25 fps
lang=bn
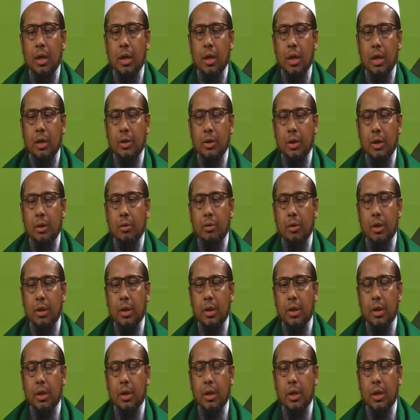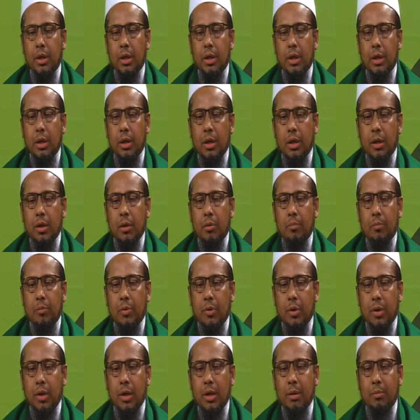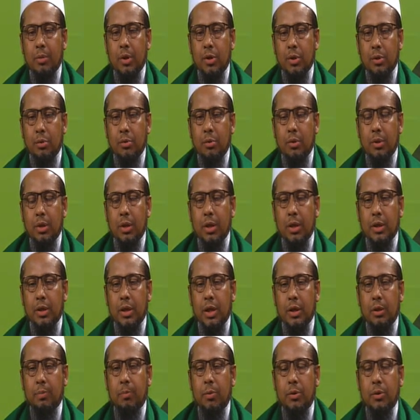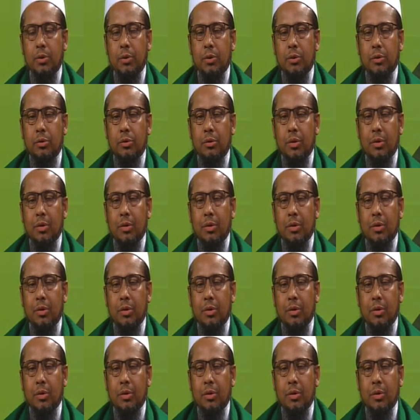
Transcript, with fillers: আশা করি প্রোগ্রামের শুরু থেকে শেষ পর্যন্ত